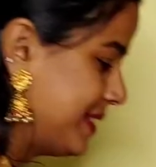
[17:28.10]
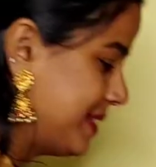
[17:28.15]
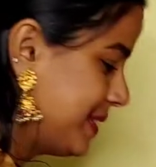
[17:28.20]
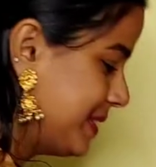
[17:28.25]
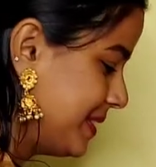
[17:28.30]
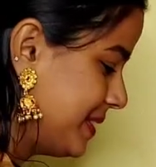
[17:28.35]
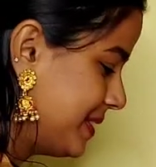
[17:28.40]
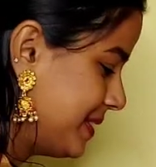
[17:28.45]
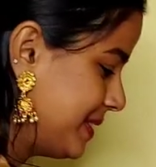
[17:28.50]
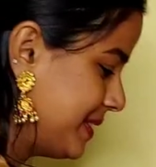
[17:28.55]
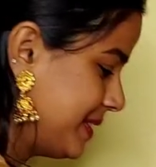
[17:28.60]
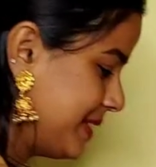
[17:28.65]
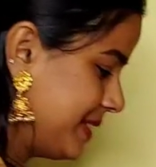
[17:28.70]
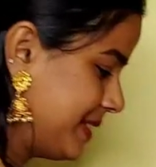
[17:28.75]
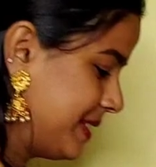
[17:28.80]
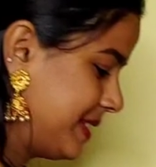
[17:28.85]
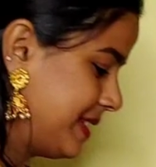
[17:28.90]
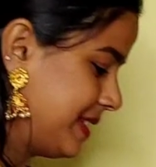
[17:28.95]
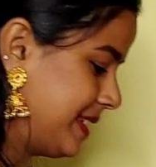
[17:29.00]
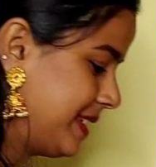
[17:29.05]
அண்ட் டே
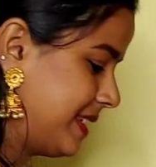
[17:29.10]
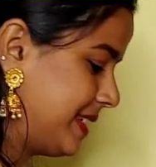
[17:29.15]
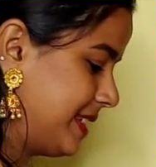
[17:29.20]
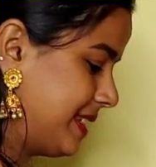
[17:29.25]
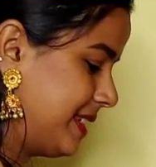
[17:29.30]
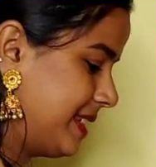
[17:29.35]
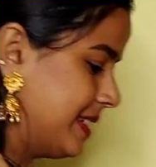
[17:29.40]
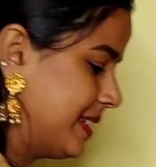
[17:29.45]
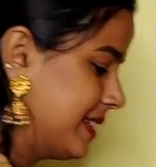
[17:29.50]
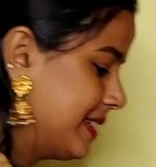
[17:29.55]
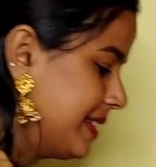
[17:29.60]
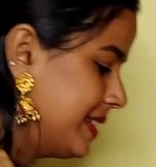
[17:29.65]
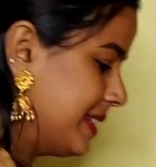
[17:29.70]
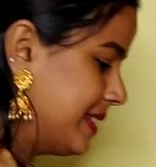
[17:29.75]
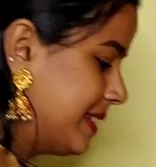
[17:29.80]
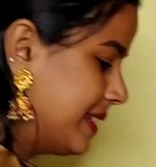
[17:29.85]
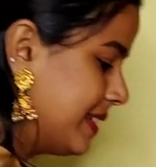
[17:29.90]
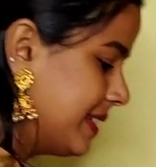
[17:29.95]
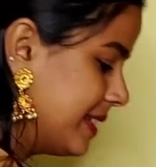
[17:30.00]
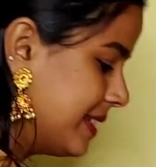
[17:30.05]
நைன் அன்னைக்கு நம்ம ஸ்பெஷலாக
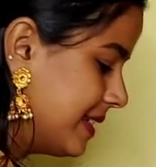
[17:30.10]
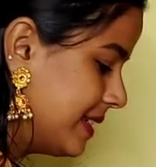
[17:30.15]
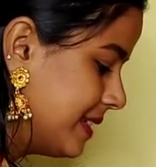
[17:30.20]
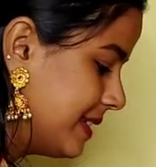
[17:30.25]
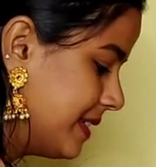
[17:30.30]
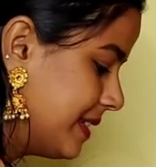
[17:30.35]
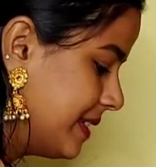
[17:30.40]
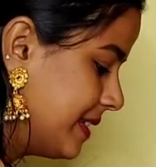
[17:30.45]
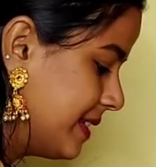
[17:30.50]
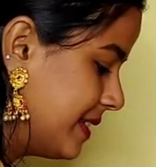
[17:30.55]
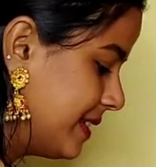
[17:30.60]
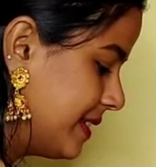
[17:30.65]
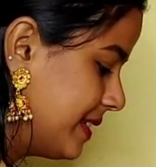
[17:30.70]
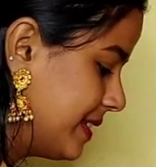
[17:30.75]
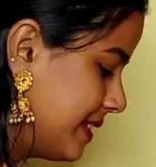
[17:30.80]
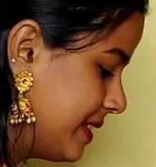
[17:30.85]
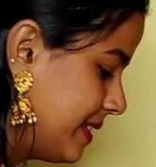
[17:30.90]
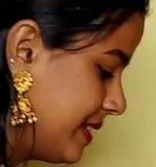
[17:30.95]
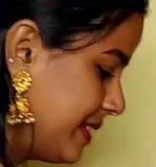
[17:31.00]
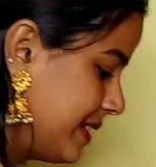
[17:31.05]
வழிபட சொல்லக்கூடிய அம்மன்
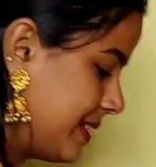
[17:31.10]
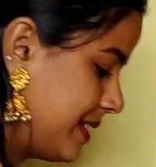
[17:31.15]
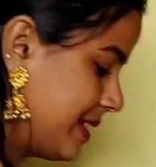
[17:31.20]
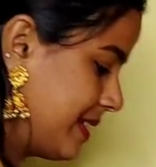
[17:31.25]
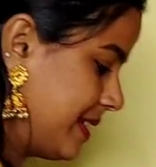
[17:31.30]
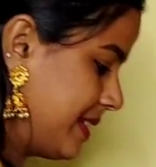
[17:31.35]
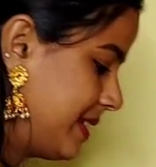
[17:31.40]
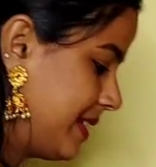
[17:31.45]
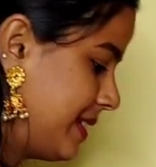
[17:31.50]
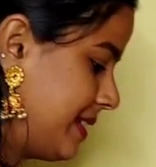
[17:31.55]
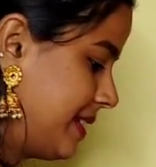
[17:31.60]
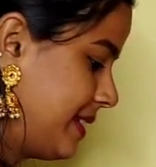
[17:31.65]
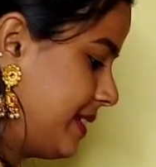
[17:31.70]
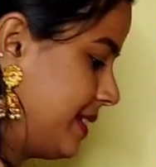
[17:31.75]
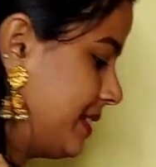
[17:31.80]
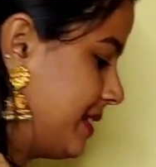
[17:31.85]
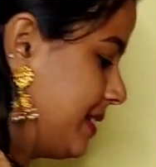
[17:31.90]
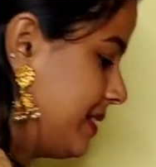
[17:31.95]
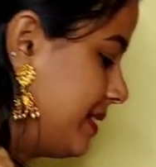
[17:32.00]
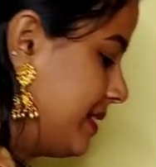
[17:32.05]
பார்த்துட்டிங்கன்னா
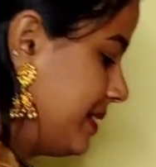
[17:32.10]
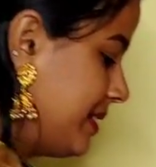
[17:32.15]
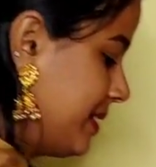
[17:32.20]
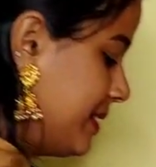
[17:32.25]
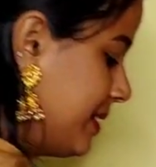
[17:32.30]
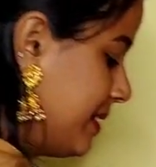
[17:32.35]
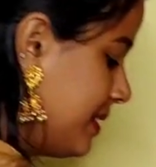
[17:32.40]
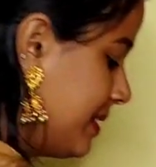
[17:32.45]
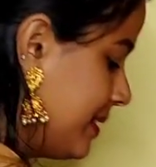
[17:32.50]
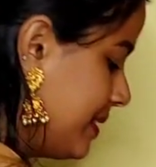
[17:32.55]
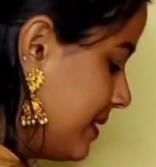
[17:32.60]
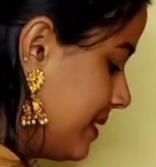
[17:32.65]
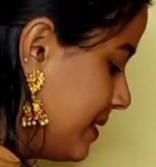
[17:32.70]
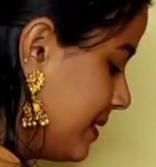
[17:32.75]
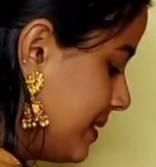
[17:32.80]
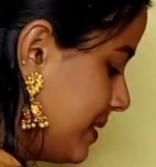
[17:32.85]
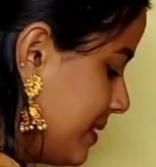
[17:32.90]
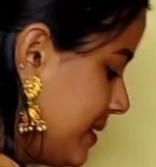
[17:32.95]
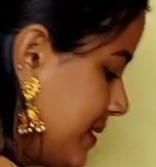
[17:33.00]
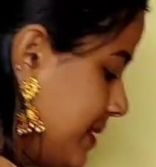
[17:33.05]
சித்திதாத்திரி அம்மன் இவங்க
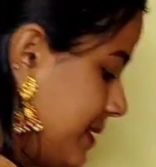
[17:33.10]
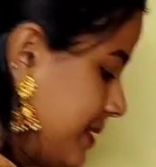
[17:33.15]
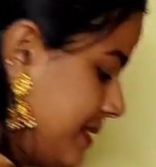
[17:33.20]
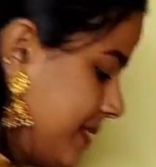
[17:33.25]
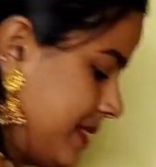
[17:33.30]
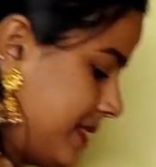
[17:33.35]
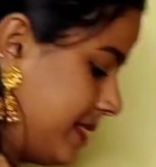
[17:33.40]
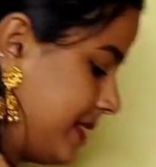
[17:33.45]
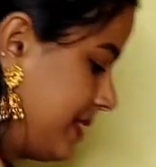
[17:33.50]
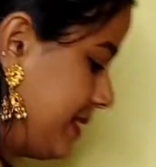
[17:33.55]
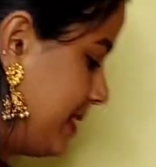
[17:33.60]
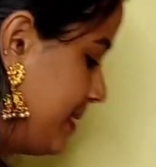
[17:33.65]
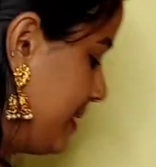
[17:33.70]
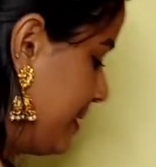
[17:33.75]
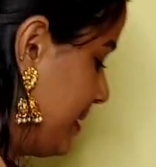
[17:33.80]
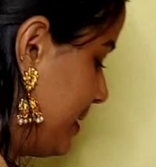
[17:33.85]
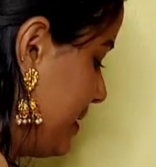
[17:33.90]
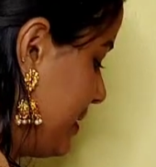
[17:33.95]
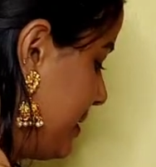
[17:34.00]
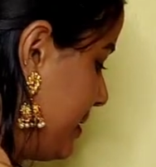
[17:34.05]
வந்து நம்ம அவங்க கிட்டே
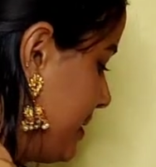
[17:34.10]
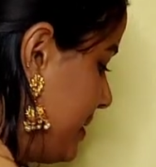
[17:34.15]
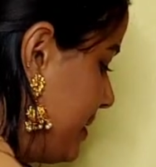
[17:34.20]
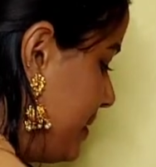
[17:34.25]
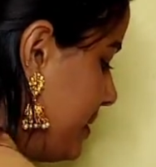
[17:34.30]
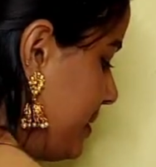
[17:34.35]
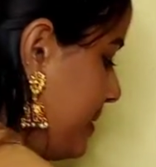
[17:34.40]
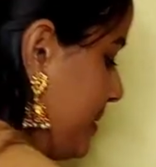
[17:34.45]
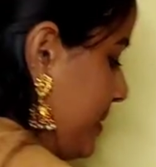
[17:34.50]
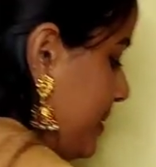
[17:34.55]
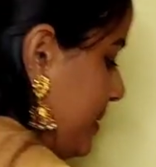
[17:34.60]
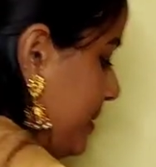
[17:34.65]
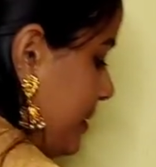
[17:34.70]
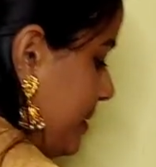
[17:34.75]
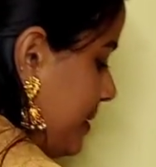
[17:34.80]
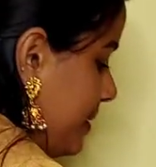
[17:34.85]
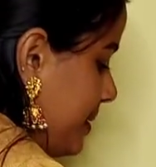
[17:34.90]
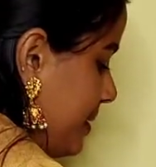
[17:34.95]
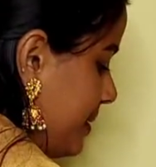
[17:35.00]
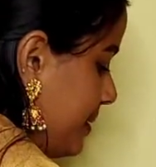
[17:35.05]
வைக்கக்கூடிய வேண்டுதல்
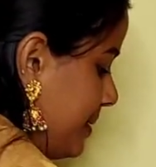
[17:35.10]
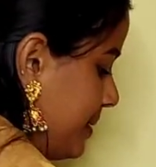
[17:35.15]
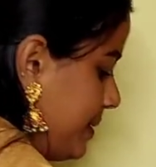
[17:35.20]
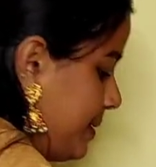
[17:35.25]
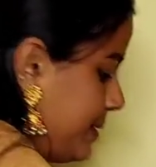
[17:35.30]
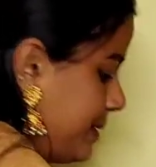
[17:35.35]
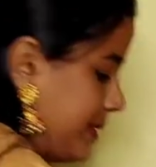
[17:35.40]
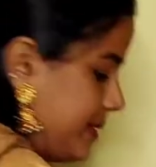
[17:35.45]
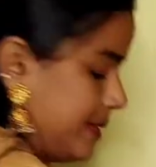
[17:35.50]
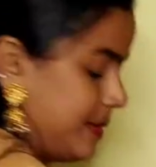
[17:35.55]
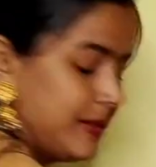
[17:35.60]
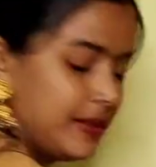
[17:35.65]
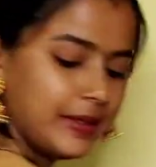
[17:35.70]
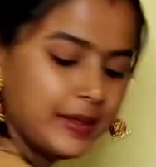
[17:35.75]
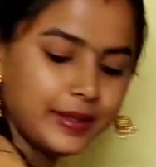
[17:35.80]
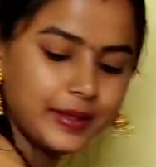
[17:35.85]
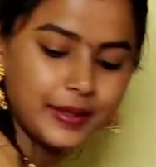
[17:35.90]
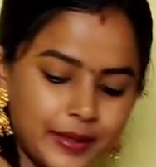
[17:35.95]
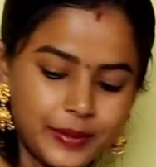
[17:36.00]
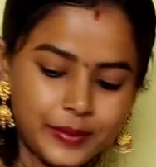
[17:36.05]
எல்லாமே வந்துட்டு
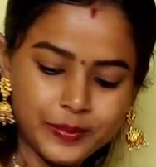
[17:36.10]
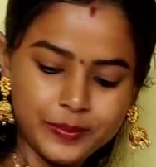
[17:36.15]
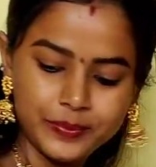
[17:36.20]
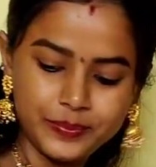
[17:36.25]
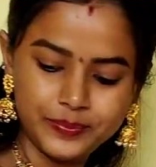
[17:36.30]
நிறைவேற்றுவாங்க